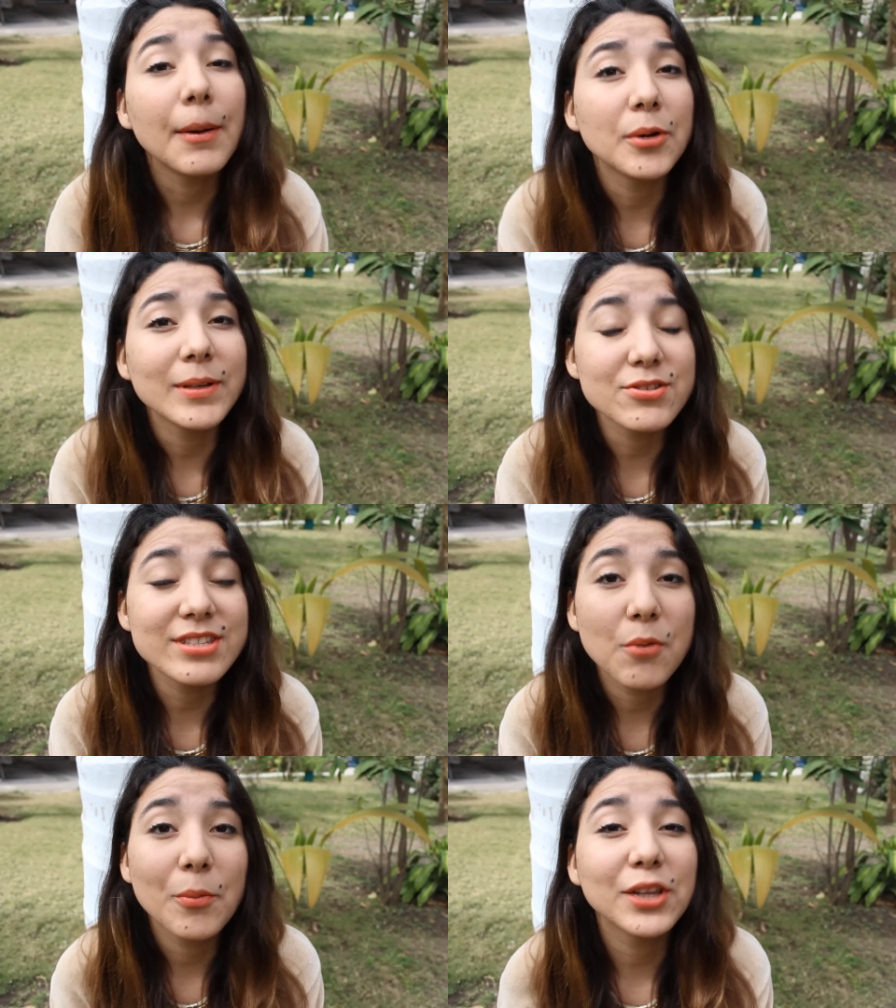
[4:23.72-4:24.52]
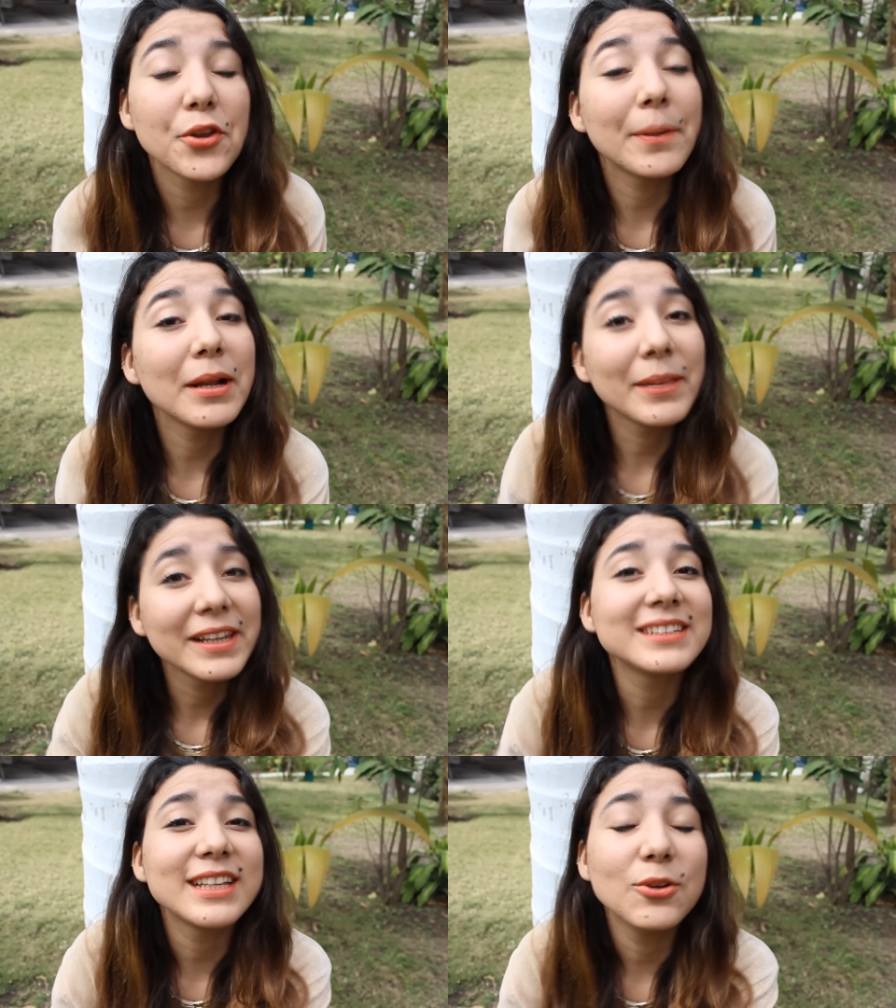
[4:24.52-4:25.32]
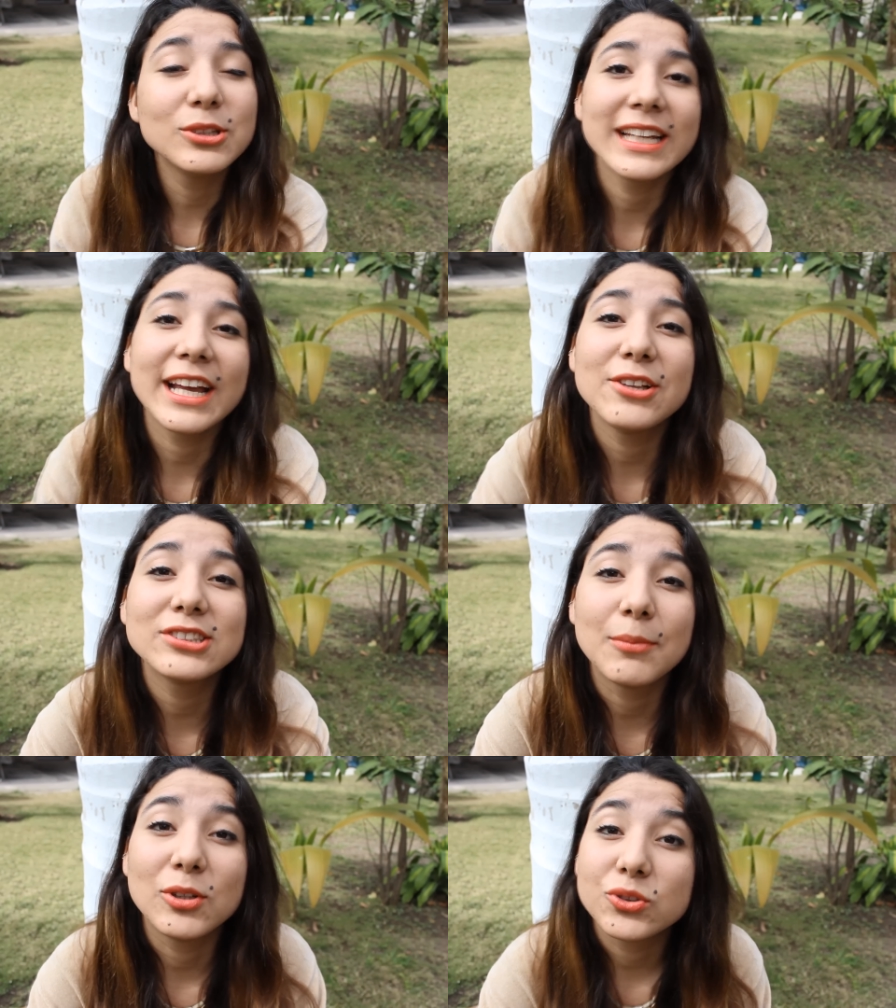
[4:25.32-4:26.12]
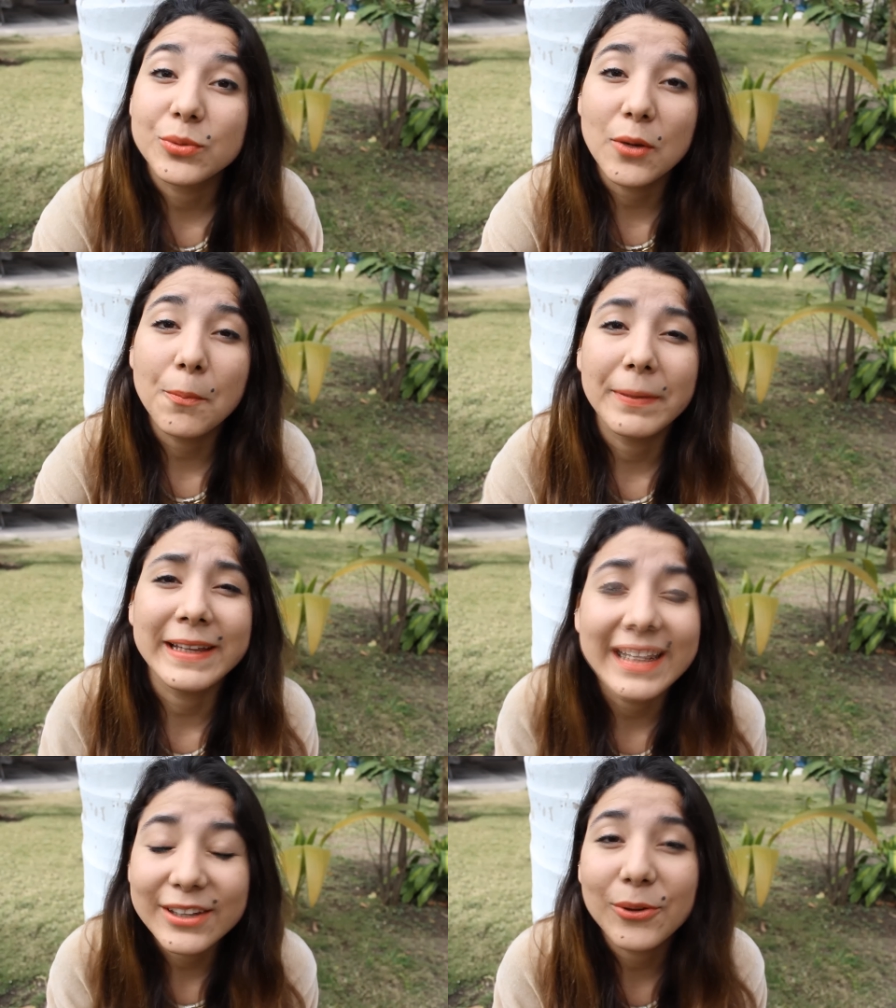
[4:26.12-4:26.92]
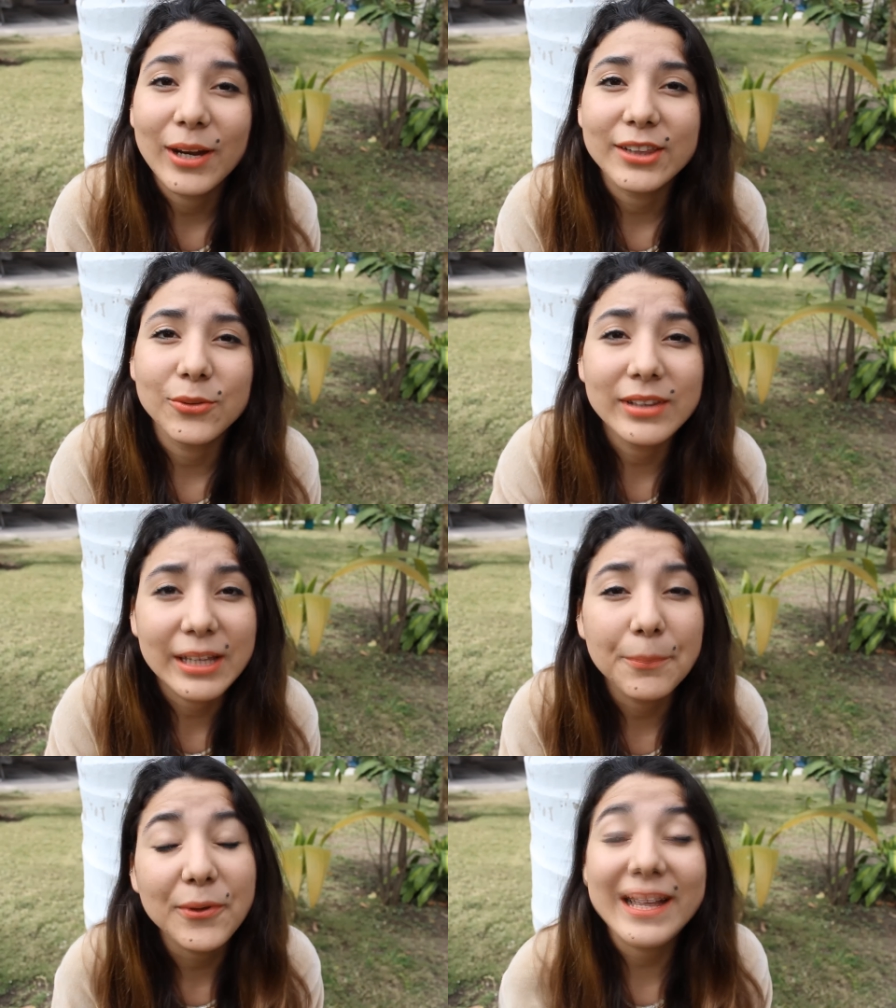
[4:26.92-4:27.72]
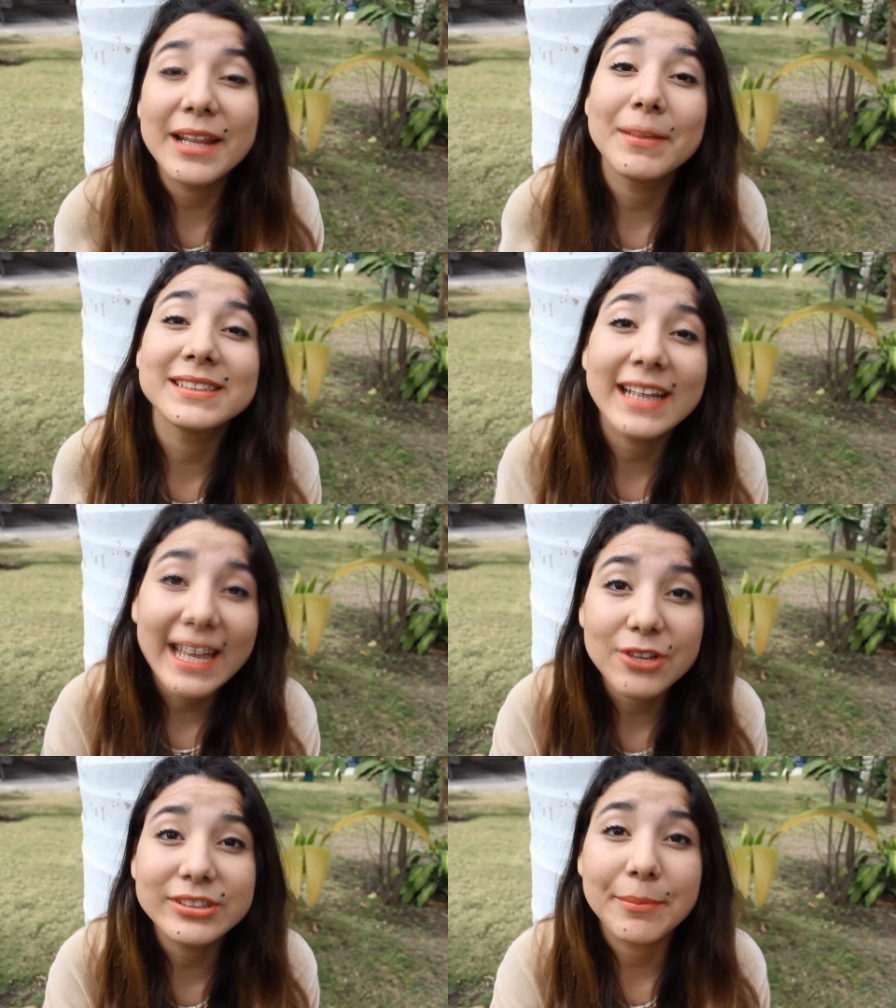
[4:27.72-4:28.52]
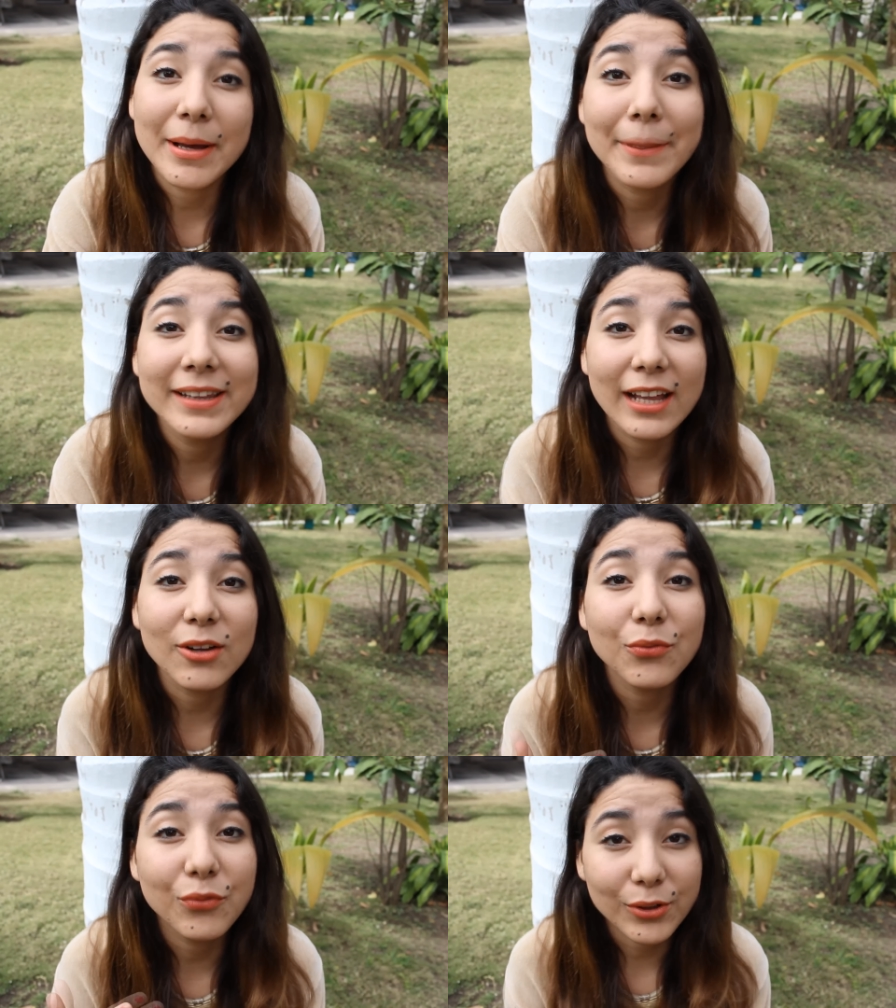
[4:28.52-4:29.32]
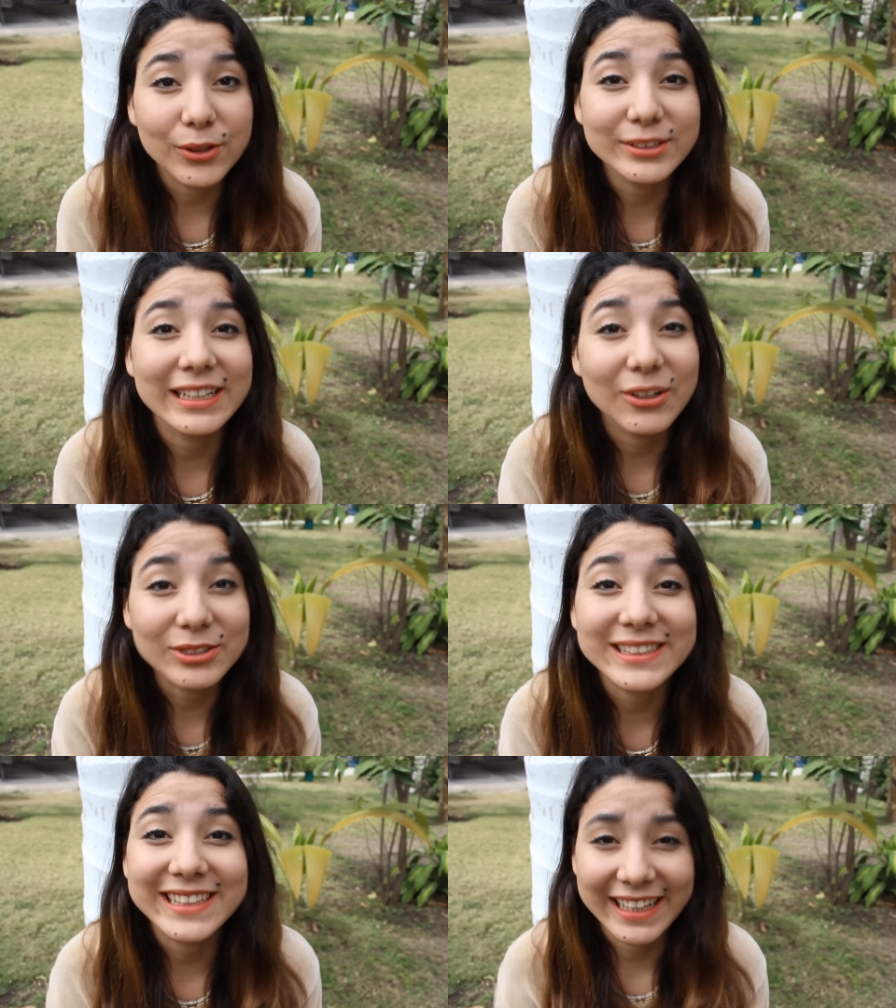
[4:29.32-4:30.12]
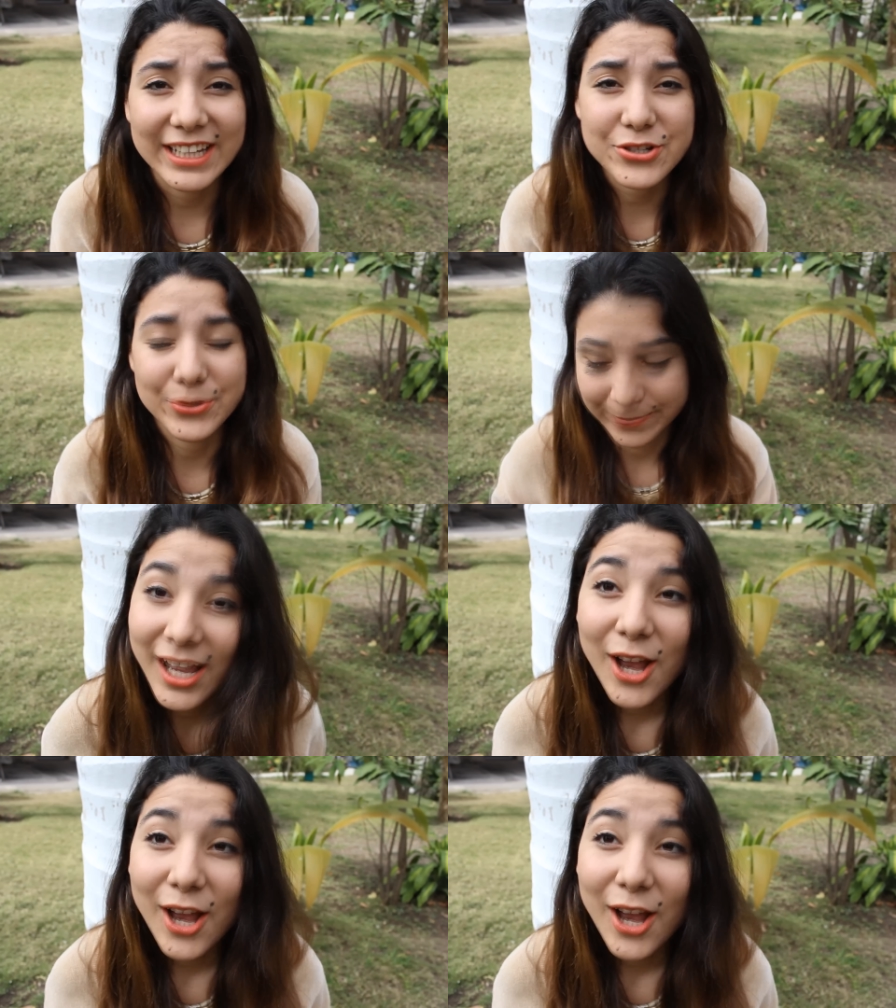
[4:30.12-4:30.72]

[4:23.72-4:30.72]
Aprovecho este momento para mandar saludos a aquellos que me lo estuvieron pidiendo durante un tiempo y además a aquellos que me han mandado fotos de cosas que han hecho.